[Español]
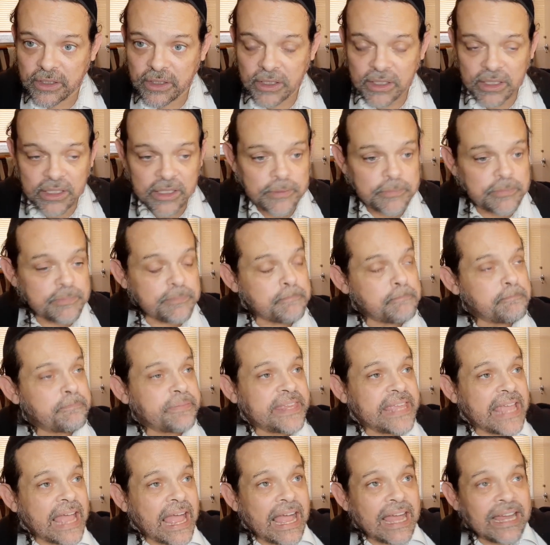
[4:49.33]
y
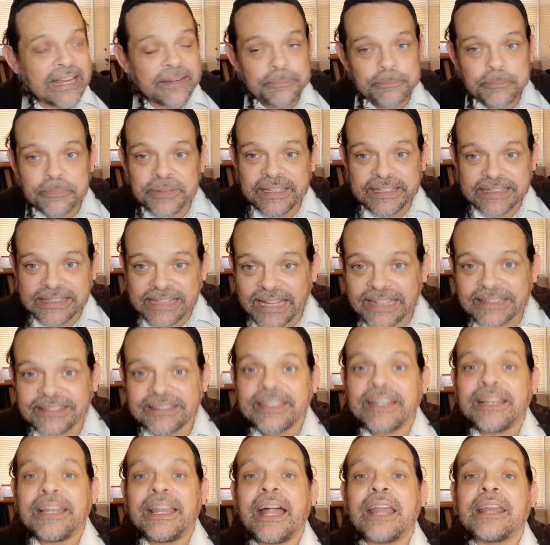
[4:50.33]
viajan
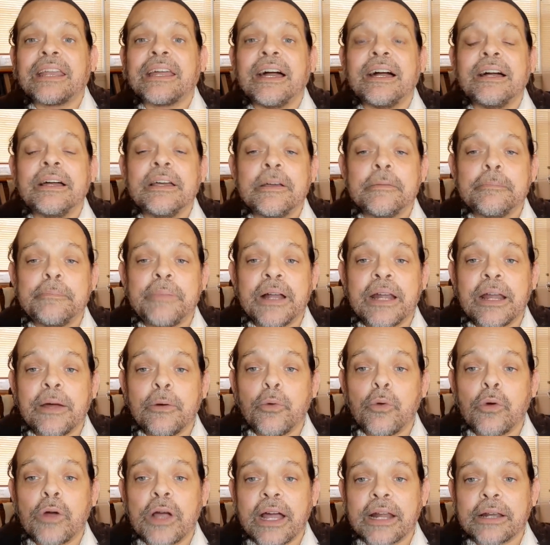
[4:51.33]
distancias largas para
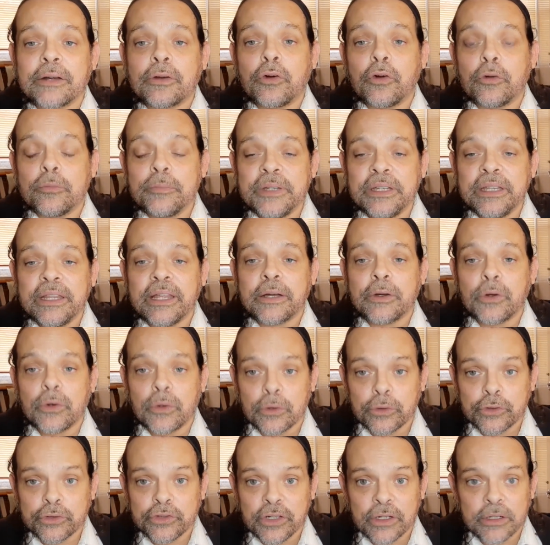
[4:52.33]
buscar comida
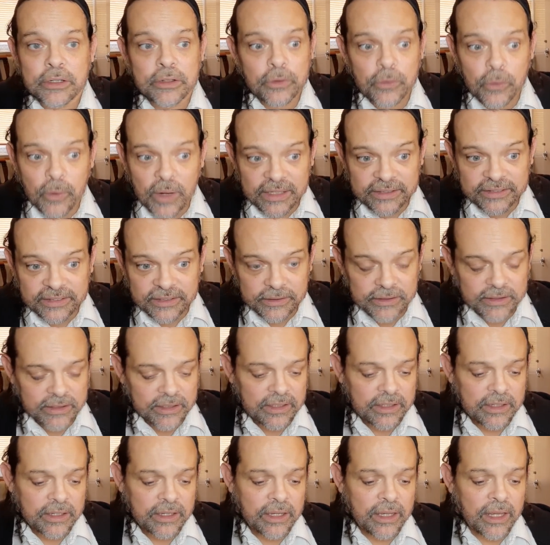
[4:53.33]
kosher, lo hacen.
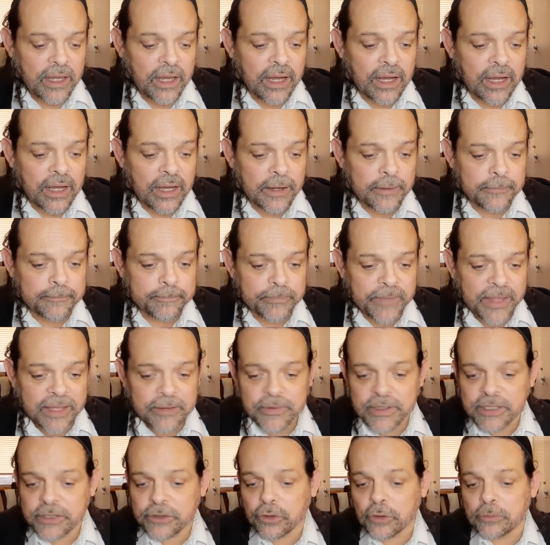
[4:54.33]
Ah, he
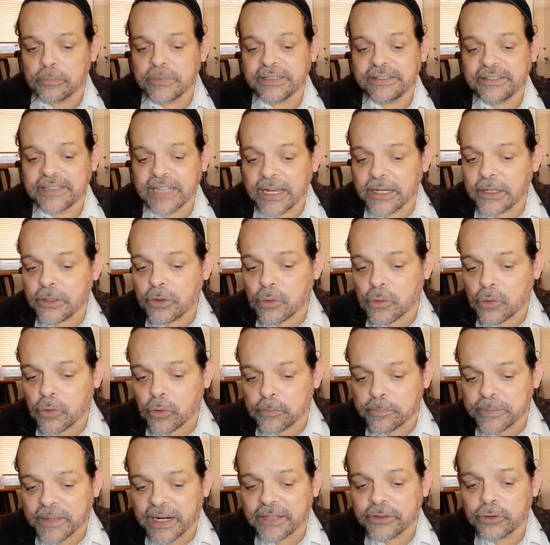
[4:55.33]
visto mesiánicos
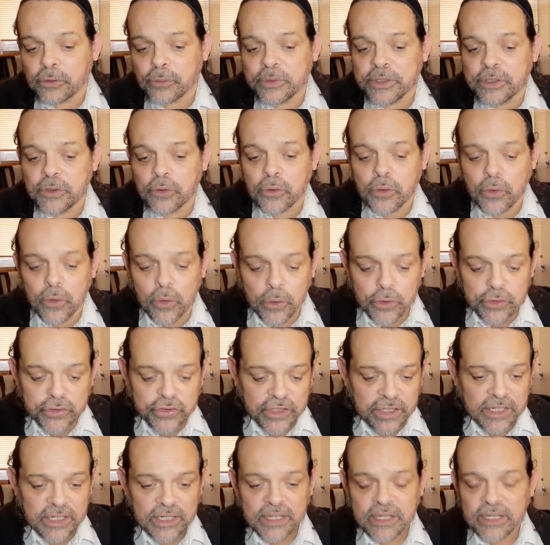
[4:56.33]
comprando vino
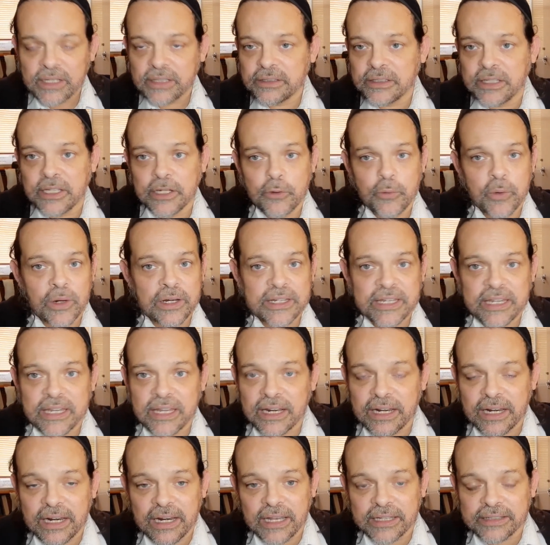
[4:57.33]
kosher de
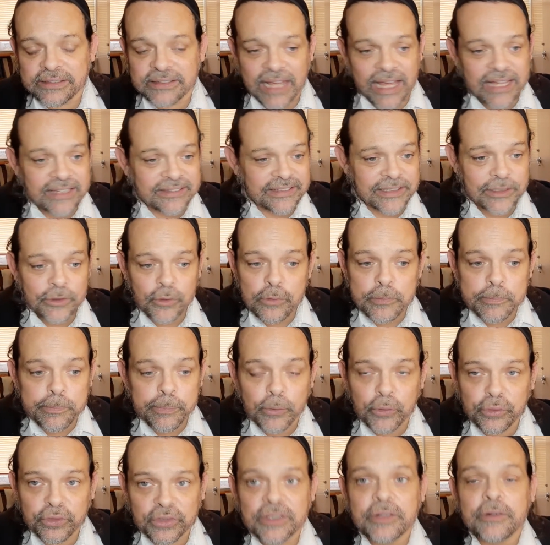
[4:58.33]
cualquier, hacen lo
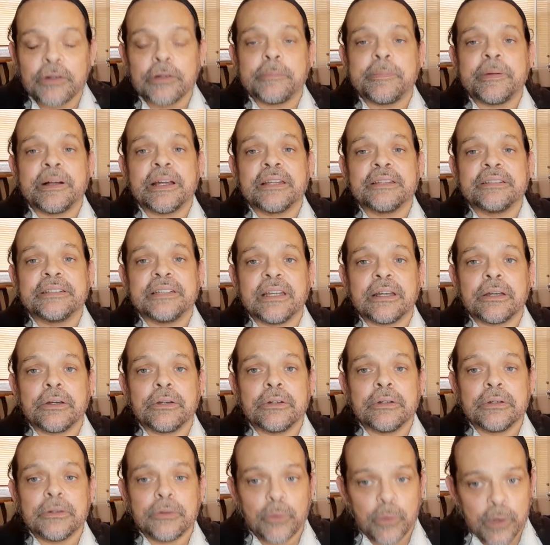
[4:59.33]
imposible para
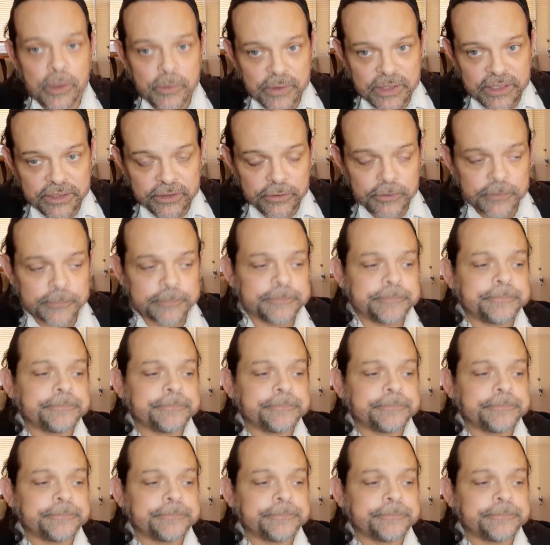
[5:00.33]
hacerlo, lo he visto